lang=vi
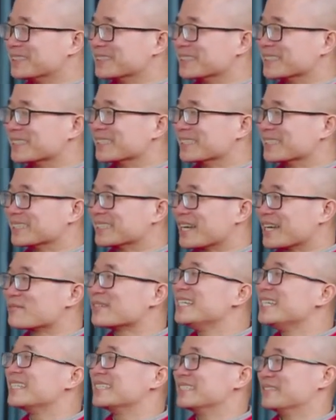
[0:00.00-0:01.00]
Đấy, em
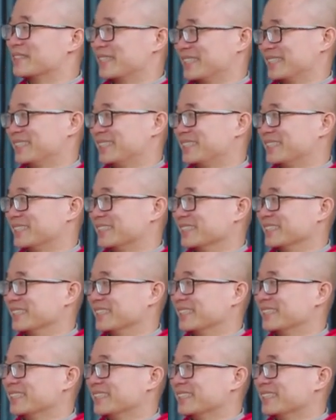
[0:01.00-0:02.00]
nghĩ là như vậy.
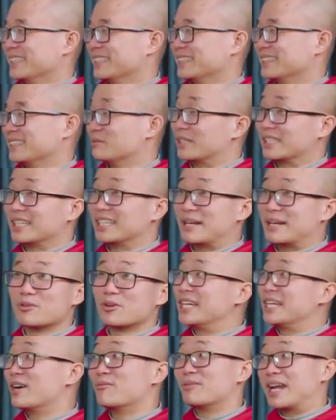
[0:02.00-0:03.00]
Đấy, bản thân em đôi
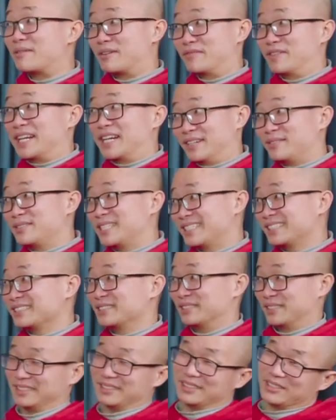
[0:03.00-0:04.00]
khi không làm được về đấy đâu nhá,
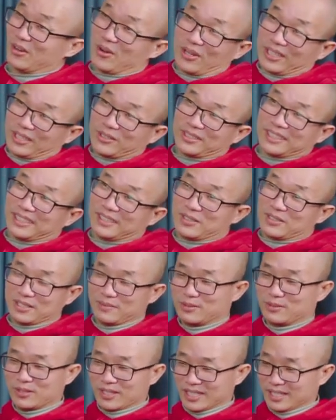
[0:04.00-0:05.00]
nói nói thế đâu, nhưng
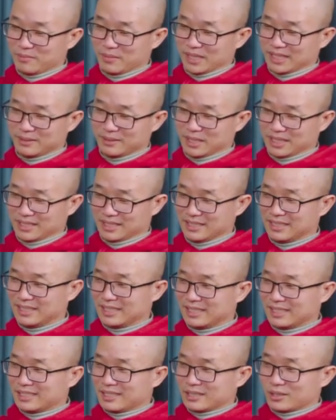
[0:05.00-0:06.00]
mà đôi khi mình mình
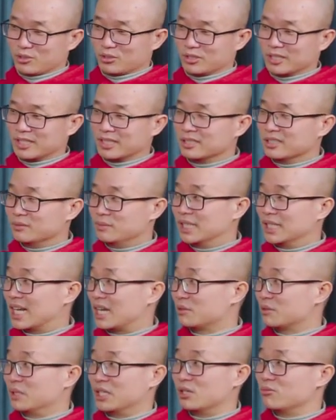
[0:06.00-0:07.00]
có những cái thứ mình
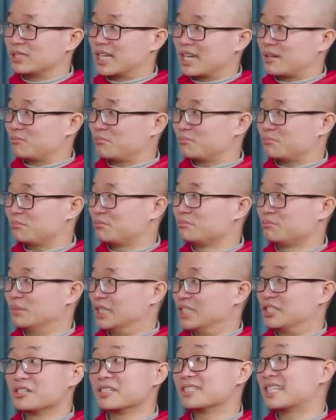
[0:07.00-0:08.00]
làm mà mình không dám,
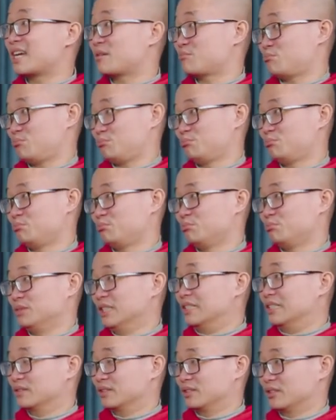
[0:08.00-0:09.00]
mình chưa dám
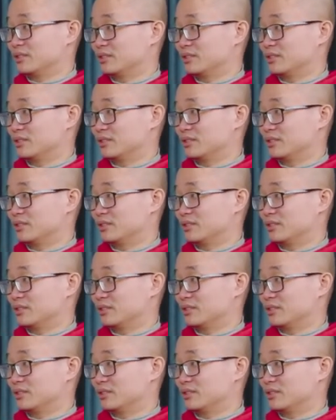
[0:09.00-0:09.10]
nhìn vào nó.